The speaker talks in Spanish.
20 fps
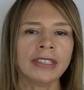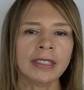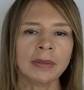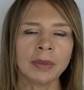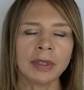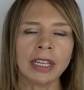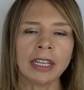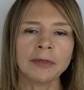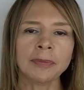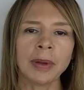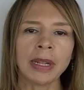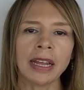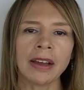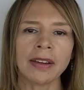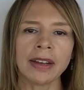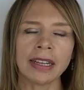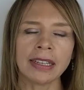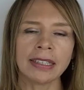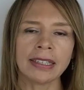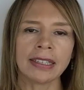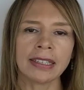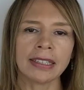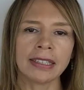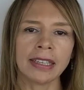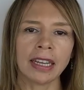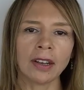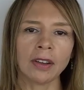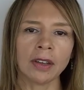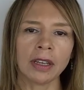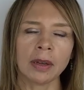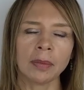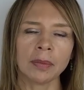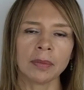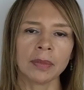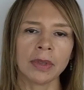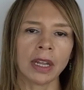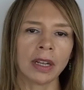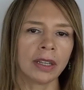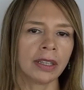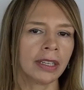decimos las palabras, ya lo
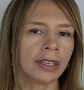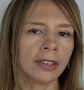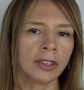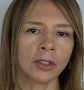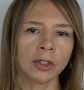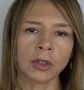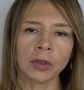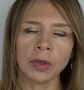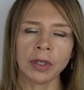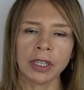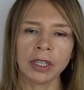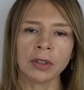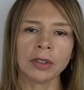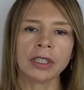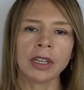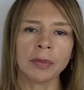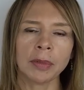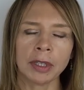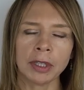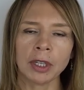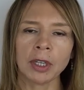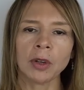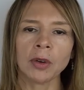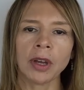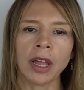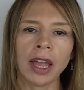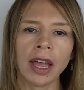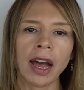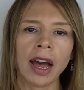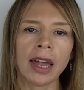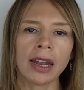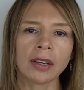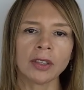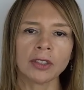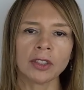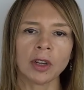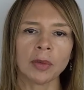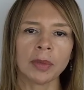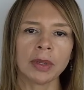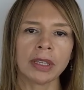ya hice otro video, también te lo voy a dejar en
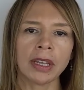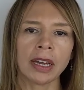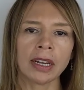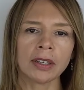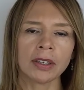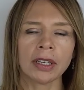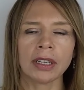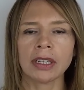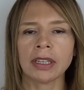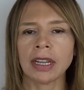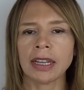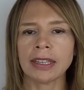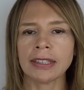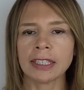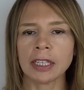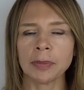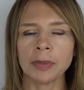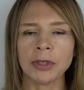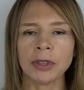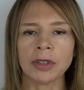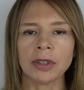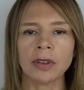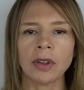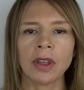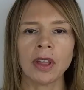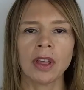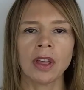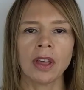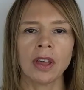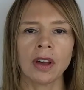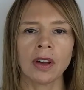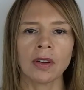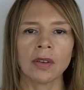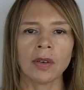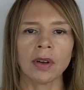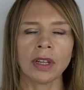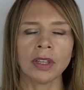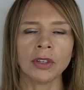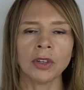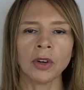los comentarios, en la descripción.
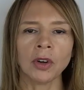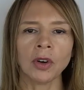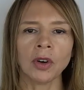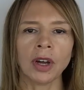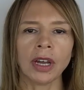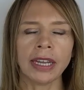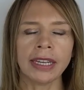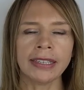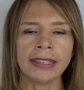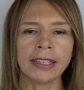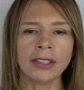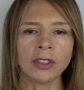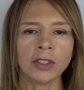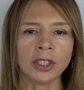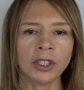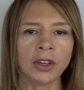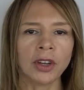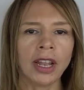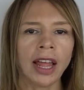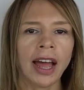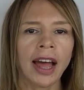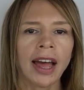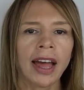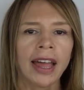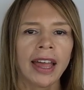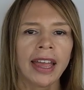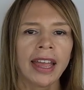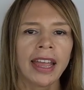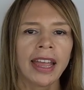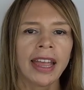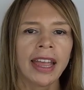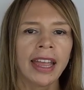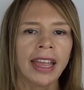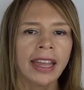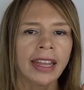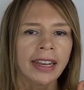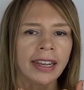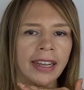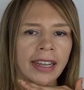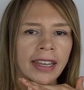Cuando ese sonido de la
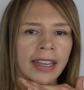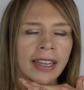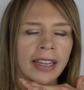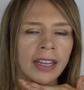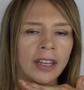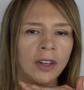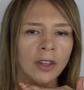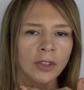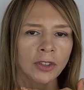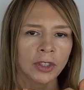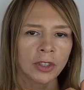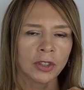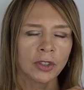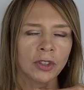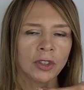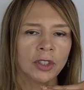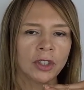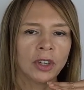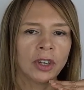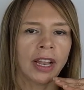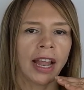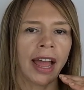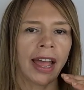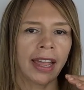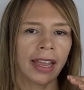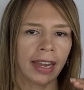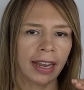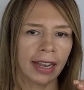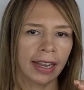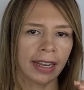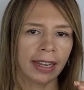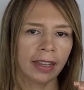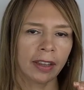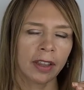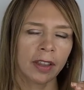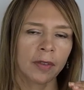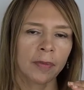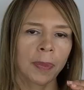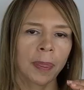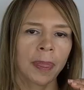R lo sigue un sonido de la
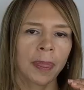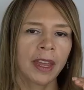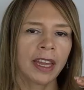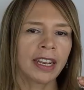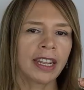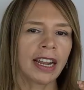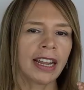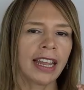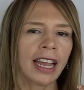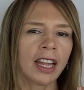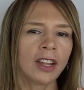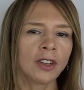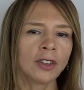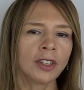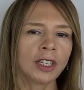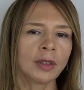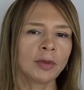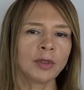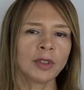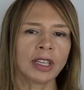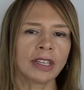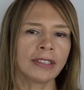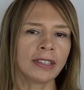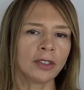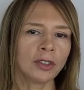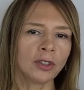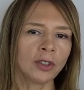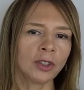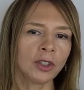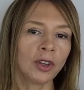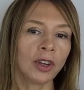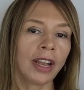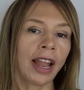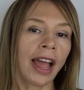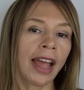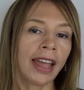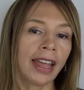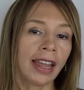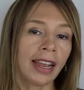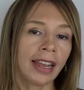L, en realidad no tenemos que hacer un sonido de
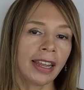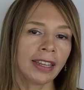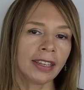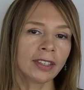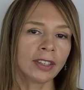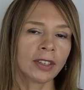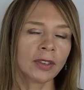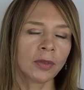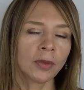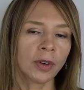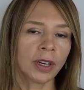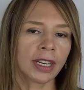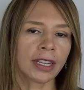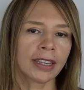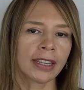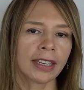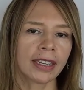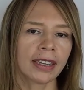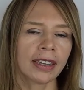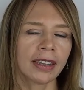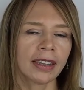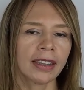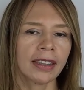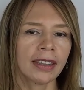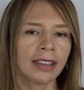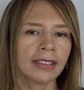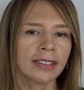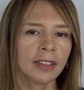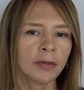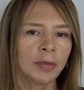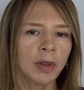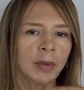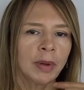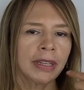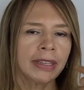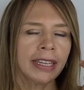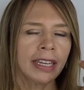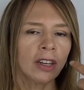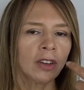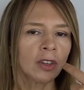la L fuerte.
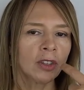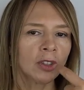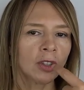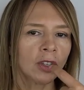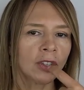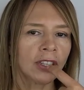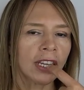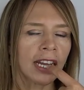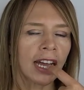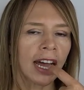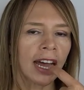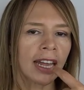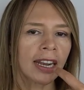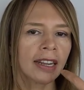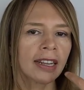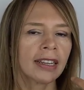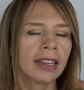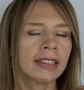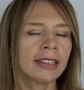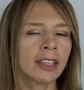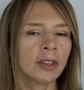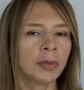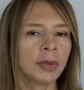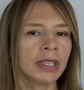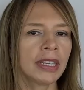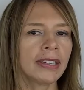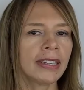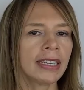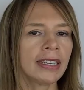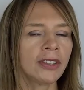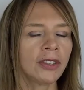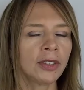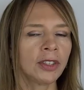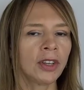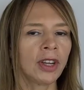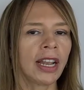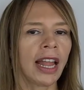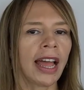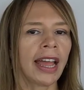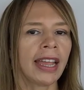Simplemente con solo sacar, después de hacer el
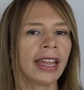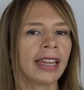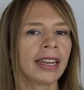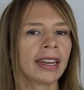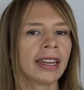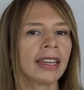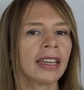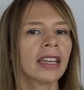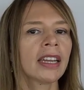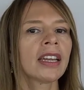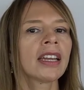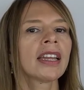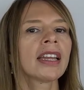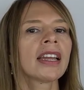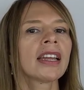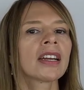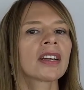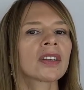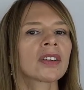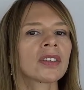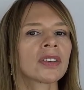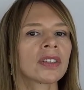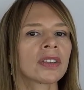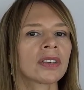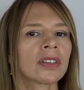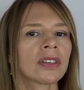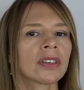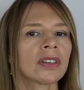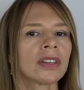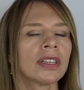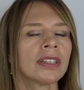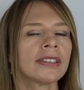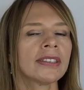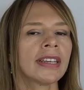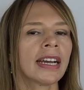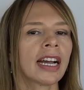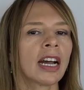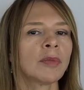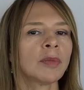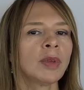sonido de la R,
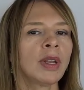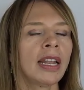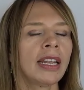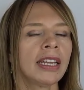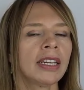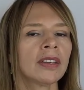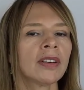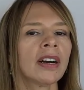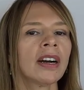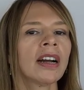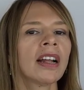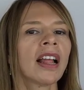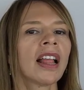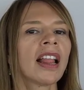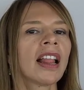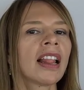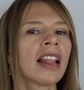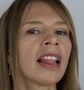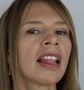sacamos la lengua.